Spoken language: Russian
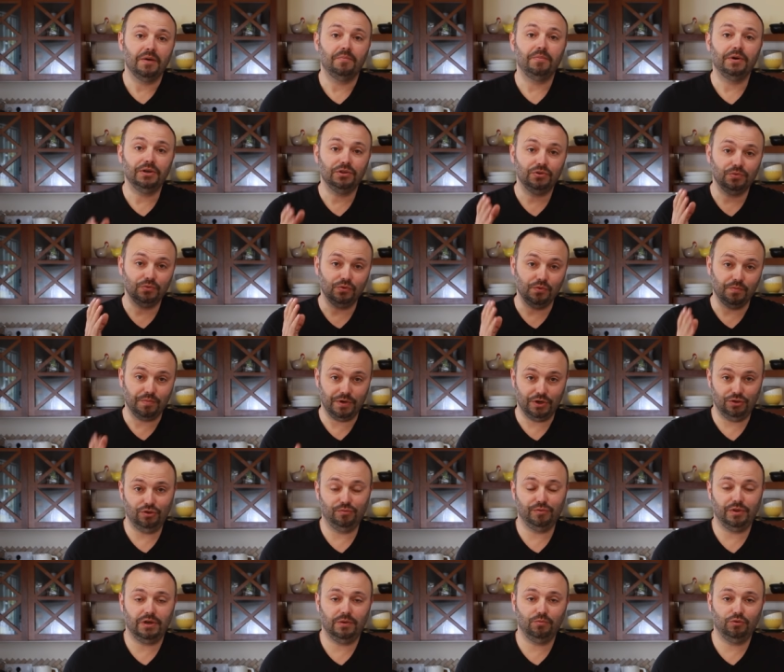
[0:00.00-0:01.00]
Поэтому
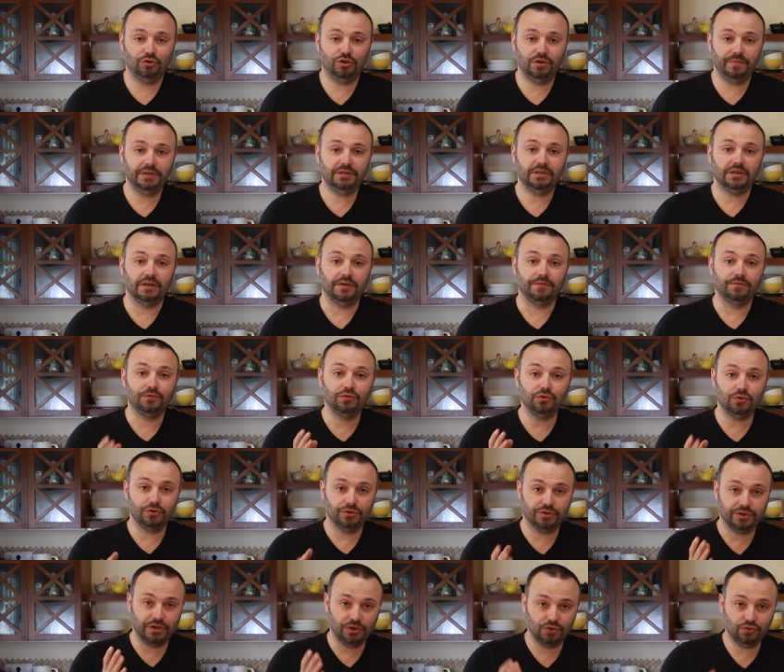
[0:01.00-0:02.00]
пройдем на рабочее место,
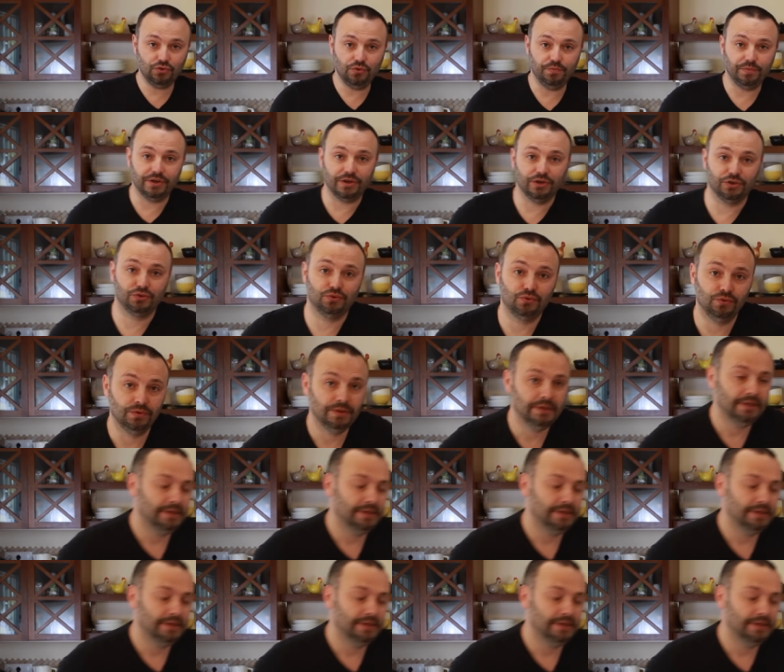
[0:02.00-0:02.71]
все расскажу и покажу.